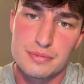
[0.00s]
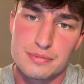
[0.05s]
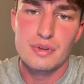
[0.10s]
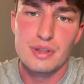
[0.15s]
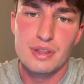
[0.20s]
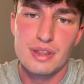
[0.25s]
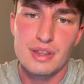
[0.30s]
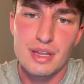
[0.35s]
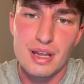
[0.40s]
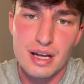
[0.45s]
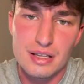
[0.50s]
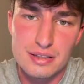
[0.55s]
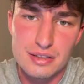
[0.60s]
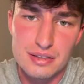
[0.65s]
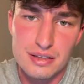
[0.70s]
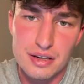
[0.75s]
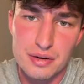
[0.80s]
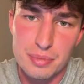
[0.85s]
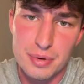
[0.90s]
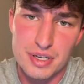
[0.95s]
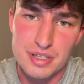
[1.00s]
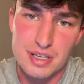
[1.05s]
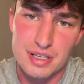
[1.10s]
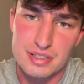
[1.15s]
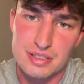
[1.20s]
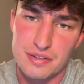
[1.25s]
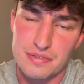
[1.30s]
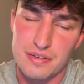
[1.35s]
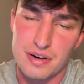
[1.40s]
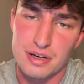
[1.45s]

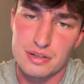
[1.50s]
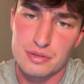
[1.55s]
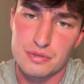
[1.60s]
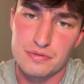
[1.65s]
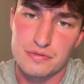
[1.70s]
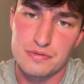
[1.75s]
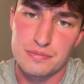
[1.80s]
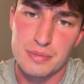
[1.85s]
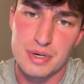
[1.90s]
Nadinterpretacja faktów w